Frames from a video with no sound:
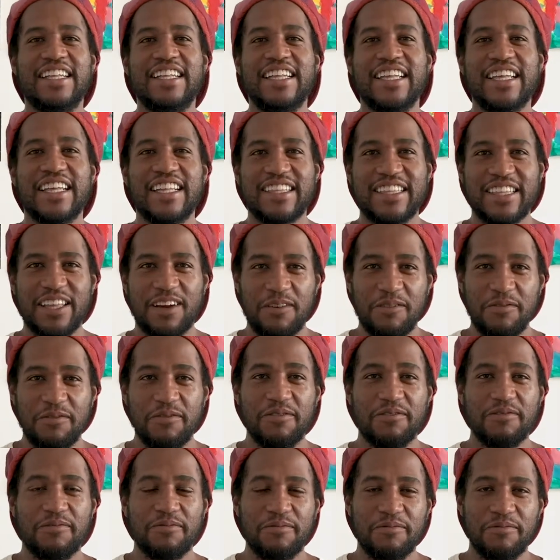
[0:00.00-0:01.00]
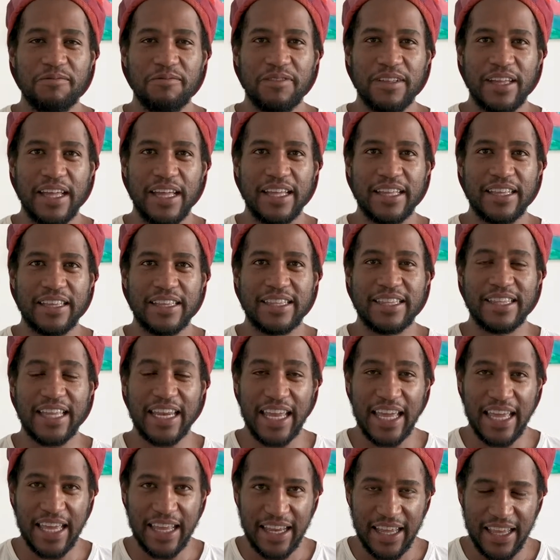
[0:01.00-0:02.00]
Então, é,
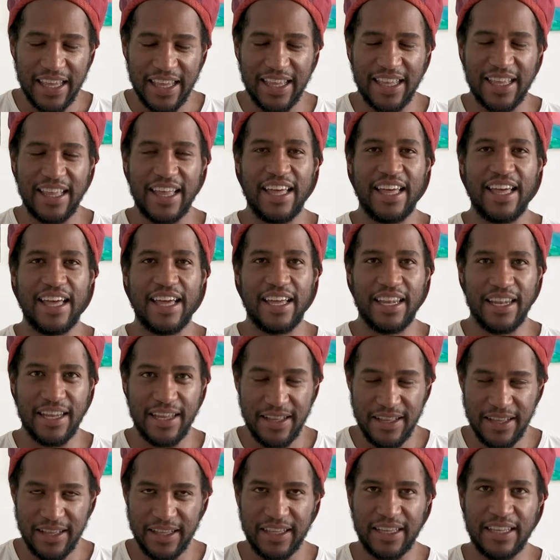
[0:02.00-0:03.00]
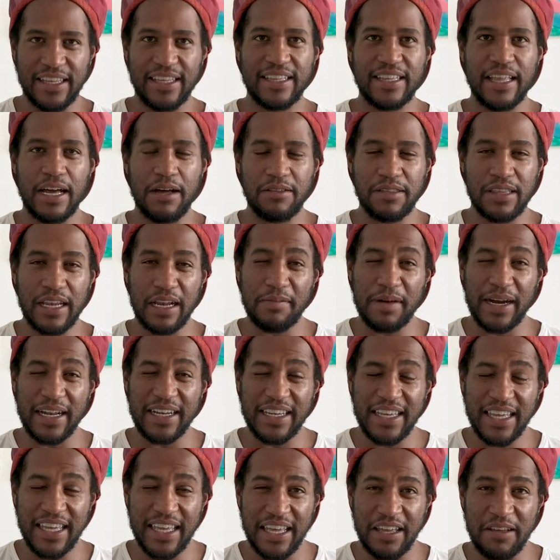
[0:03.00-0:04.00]
treinem ela, que dá um
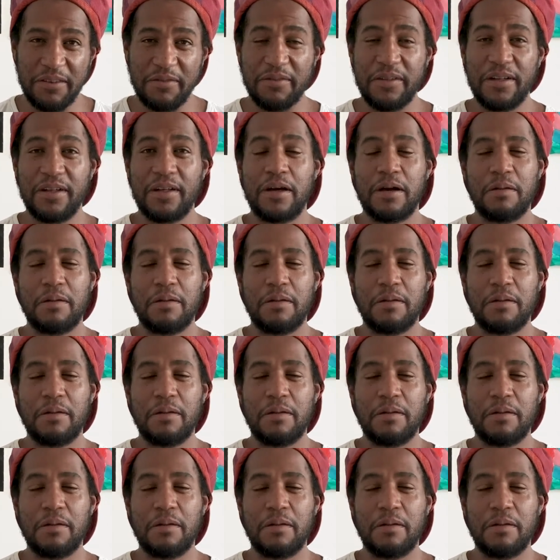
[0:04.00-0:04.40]
trabalhinho,